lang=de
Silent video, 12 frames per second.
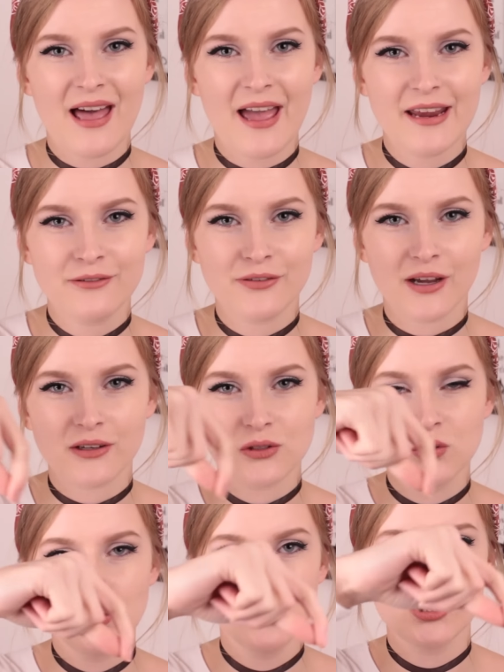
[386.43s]

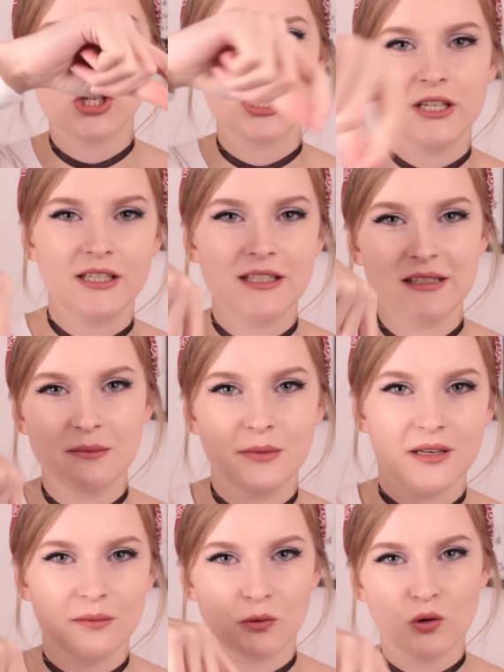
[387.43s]
einfachen Tüllschicht, die
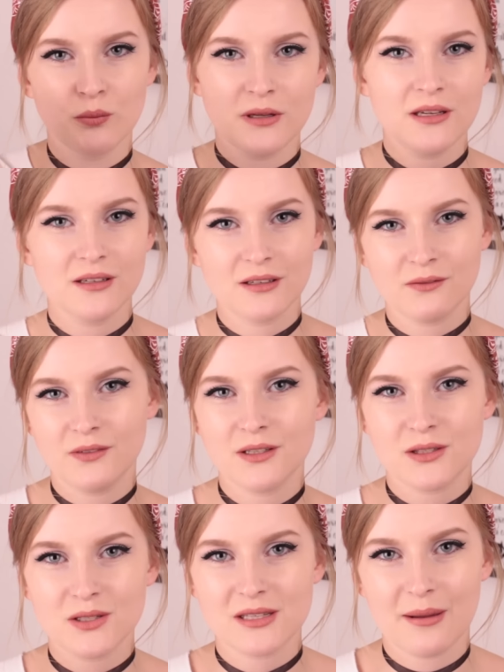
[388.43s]
mit einem Gummi
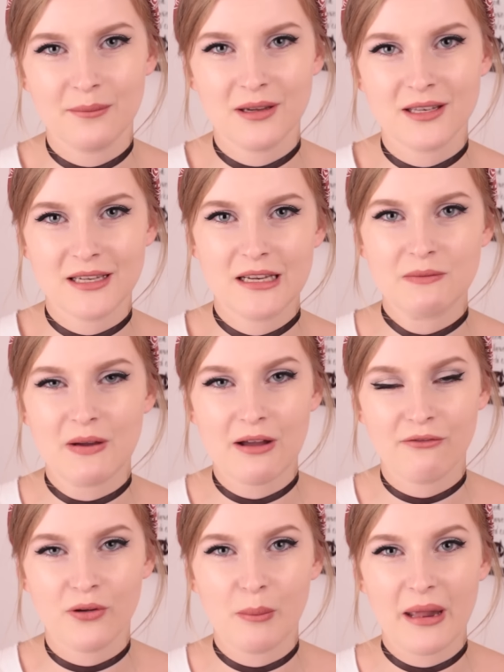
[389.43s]
irgendwie zusammengenäht
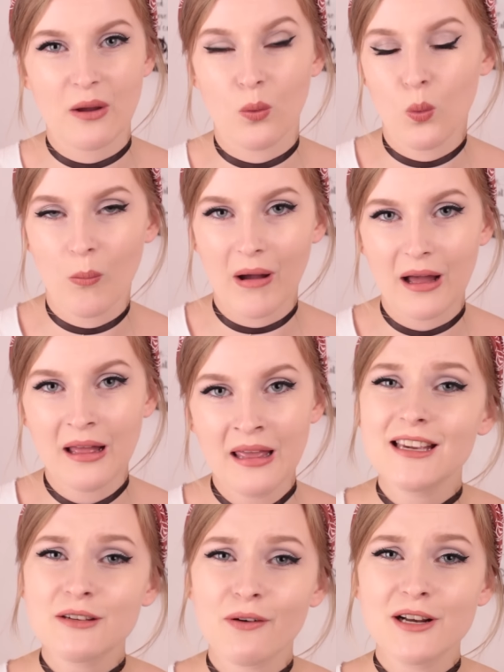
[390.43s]
war von meiner Oma.
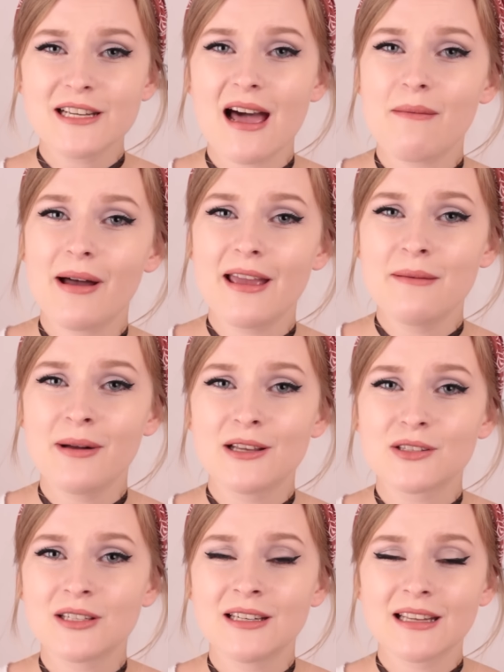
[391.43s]
Ich wollte aber
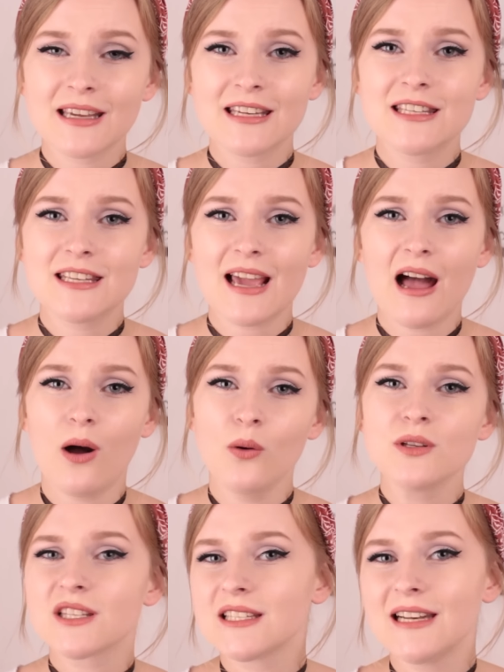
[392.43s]
immer so einen richtig
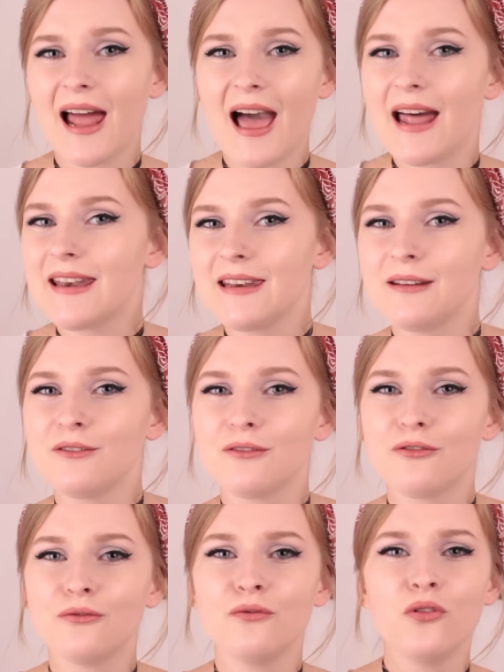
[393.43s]

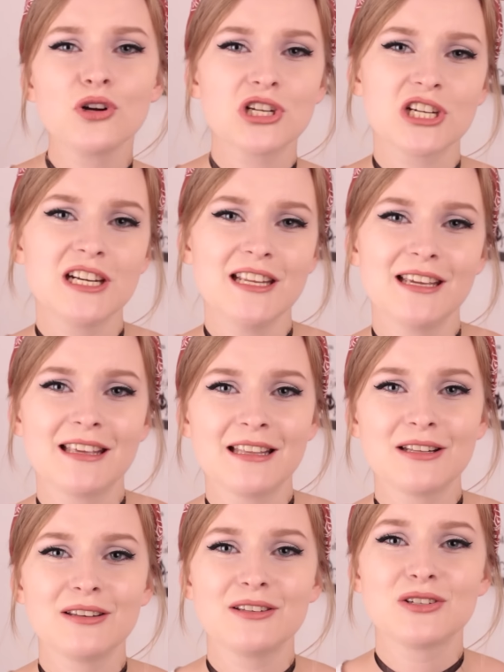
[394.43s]
ausgeladenen,
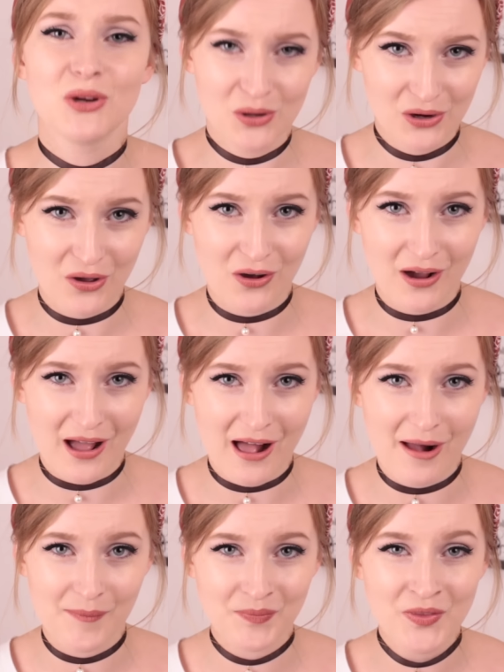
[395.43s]
wuschligen Tüllrock
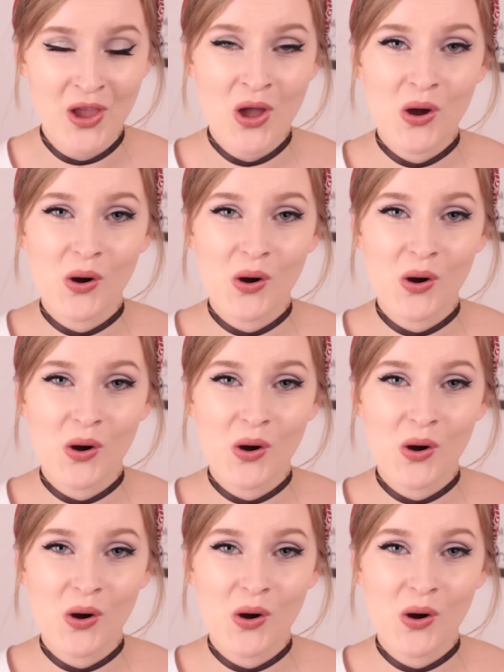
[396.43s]
haben